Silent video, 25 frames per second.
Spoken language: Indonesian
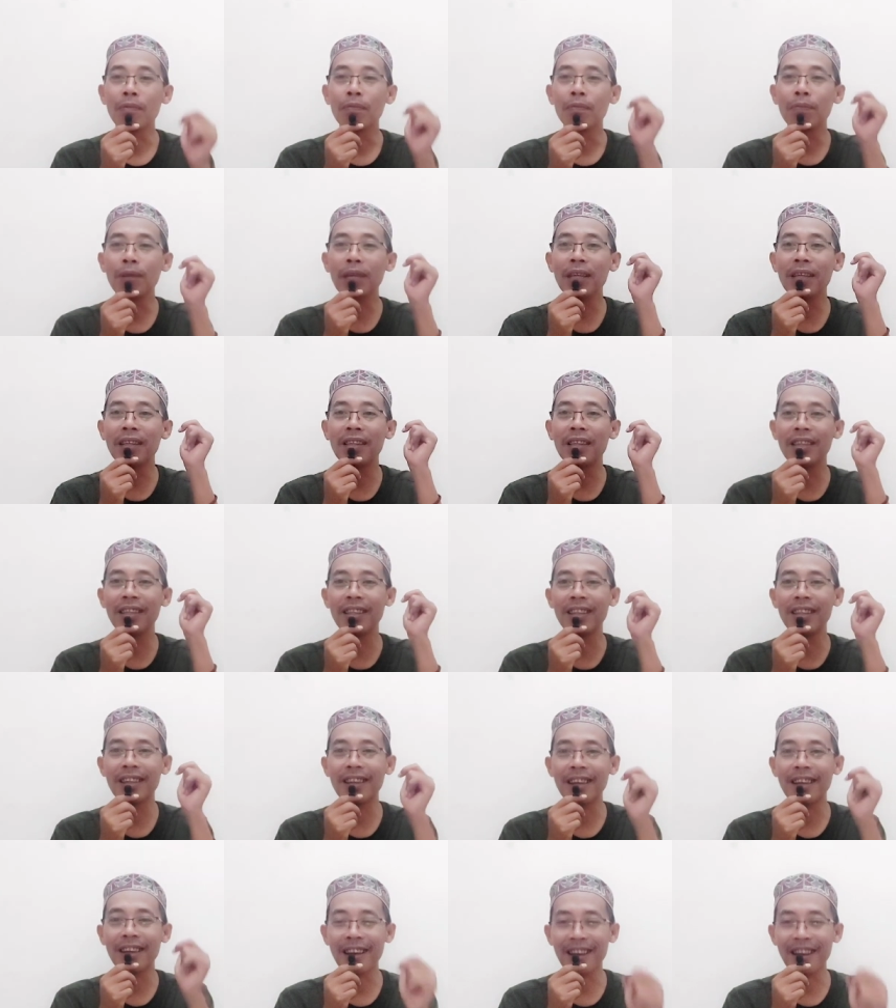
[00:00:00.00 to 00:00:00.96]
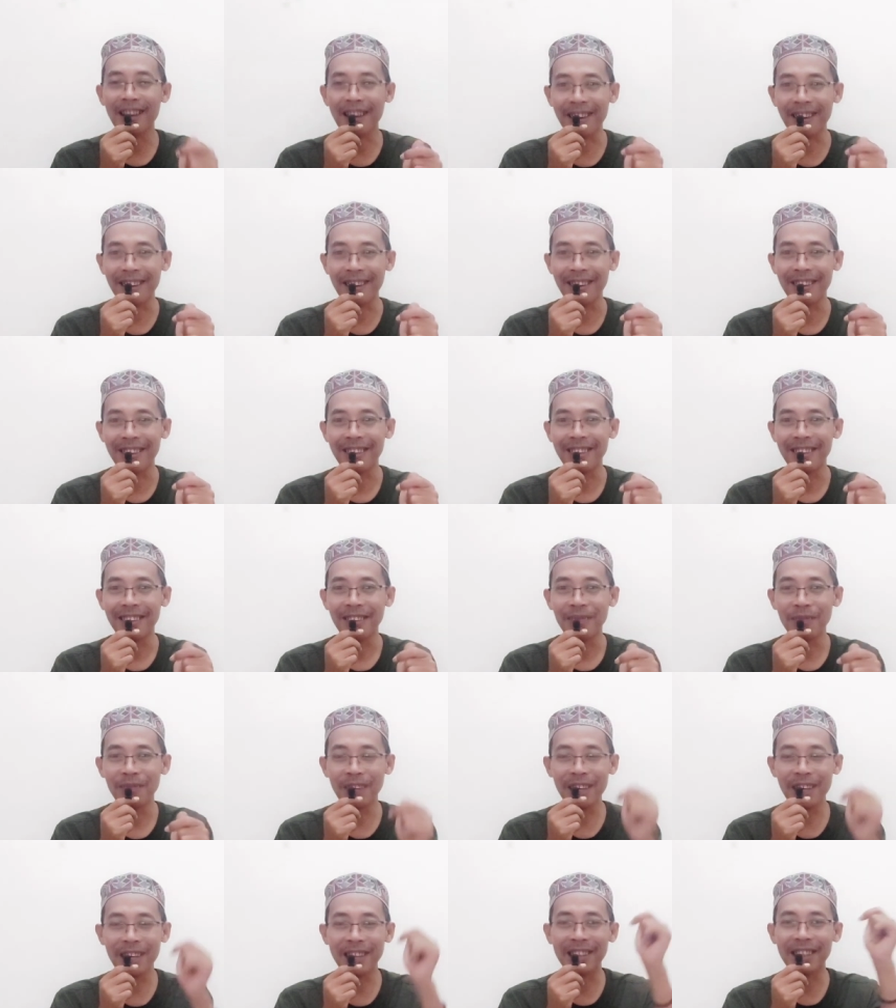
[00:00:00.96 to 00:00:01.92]
bid'ah
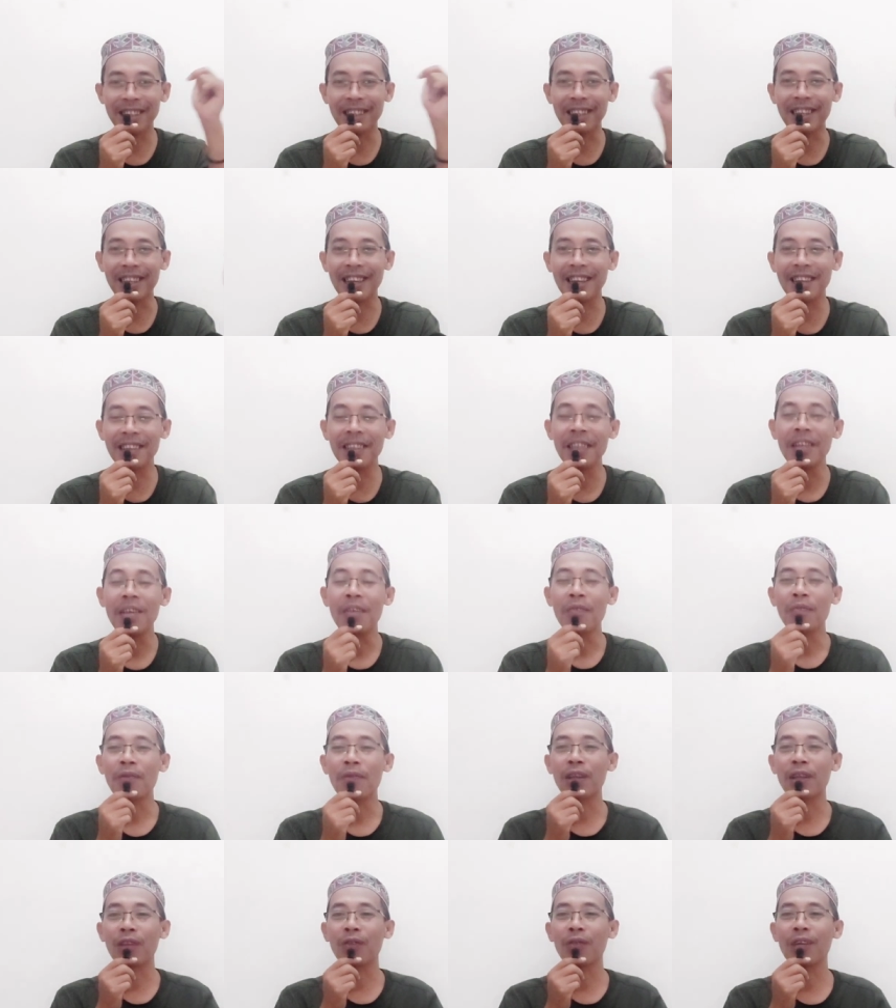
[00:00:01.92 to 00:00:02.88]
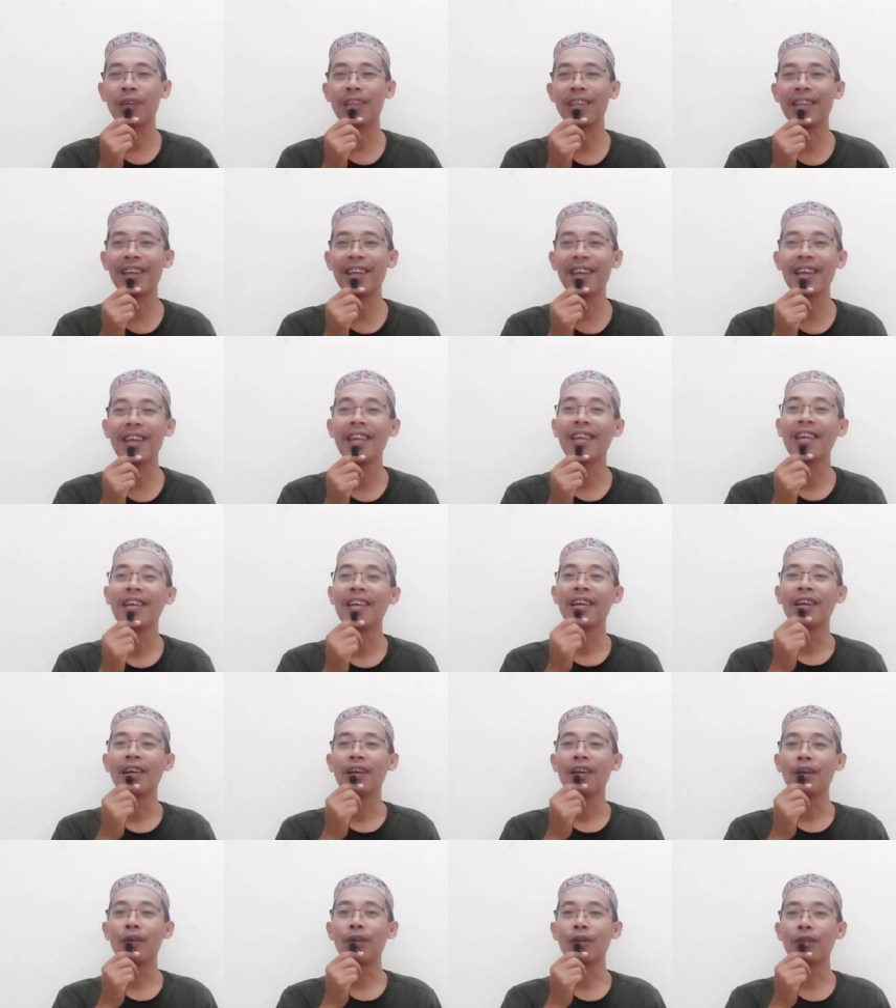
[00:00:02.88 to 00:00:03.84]
berdasarkan fatwanya
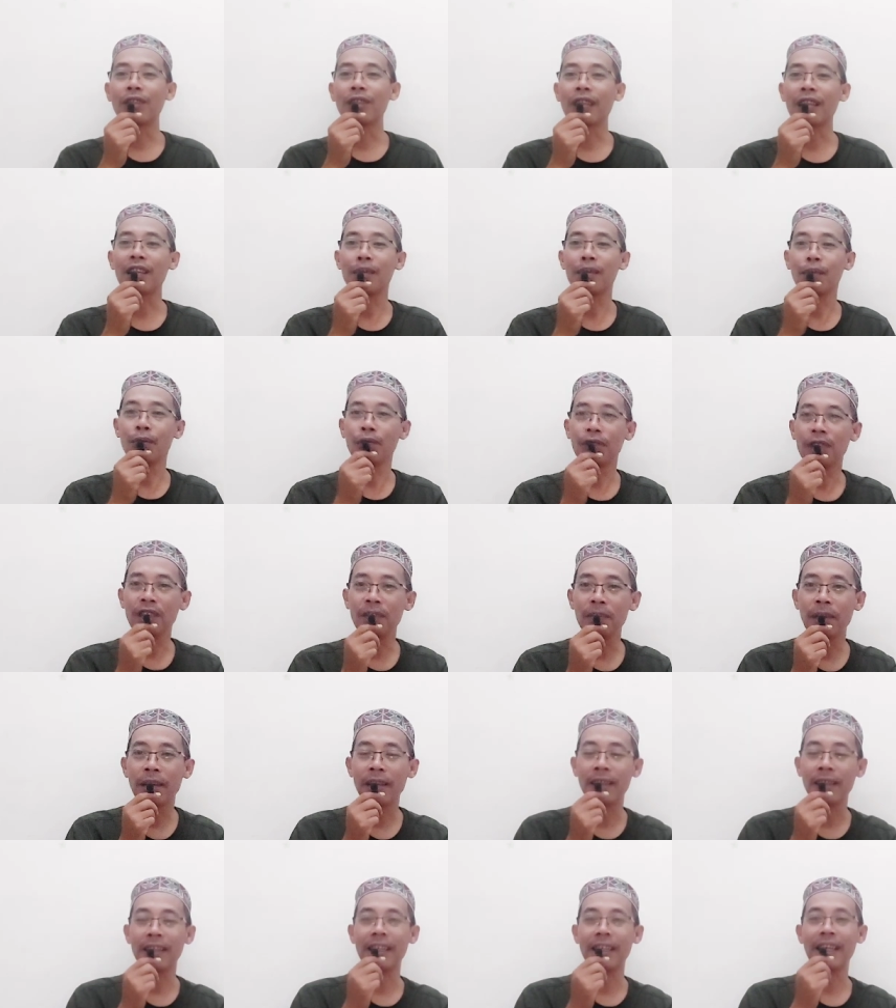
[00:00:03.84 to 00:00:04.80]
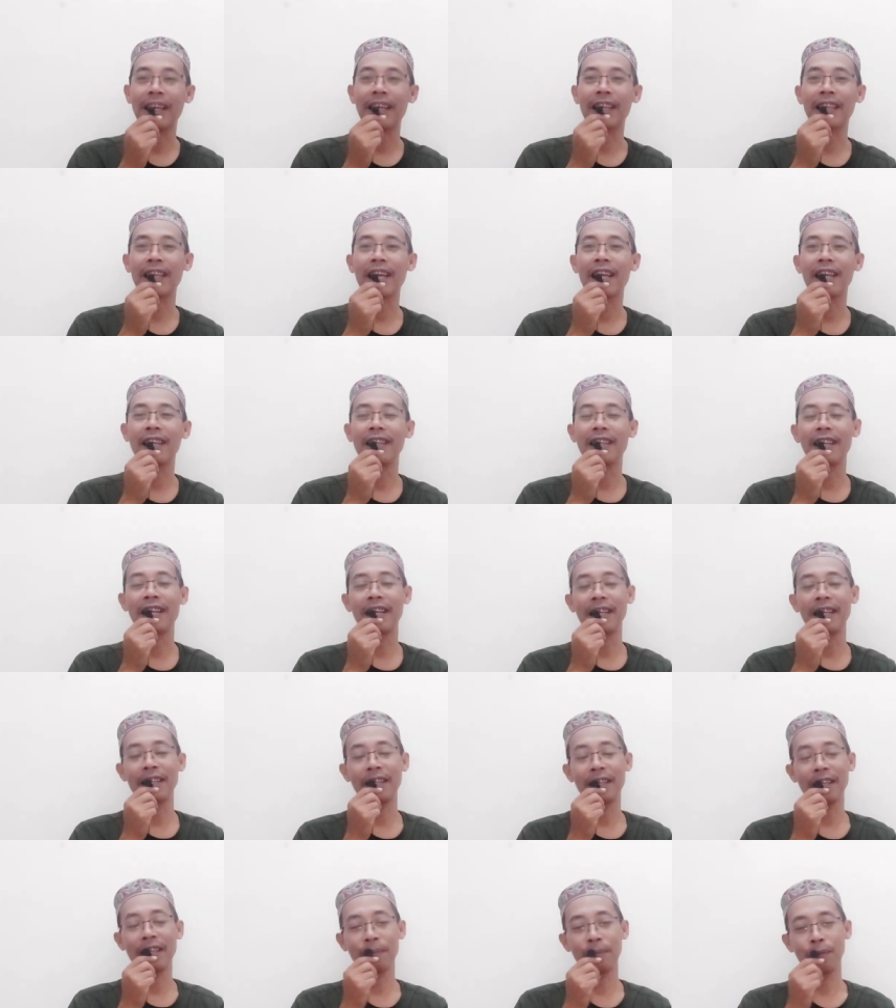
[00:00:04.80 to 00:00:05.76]
Ustadz Mujiban kata
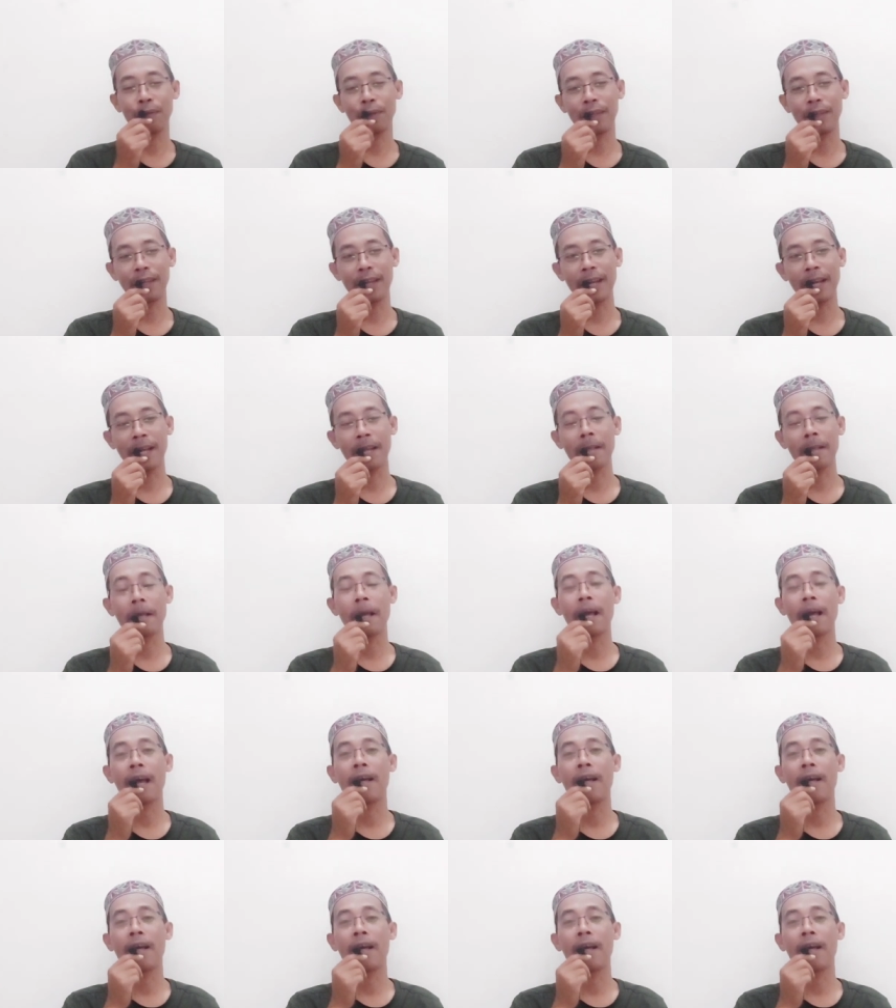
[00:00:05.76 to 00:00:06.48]
Endang Jaya Putra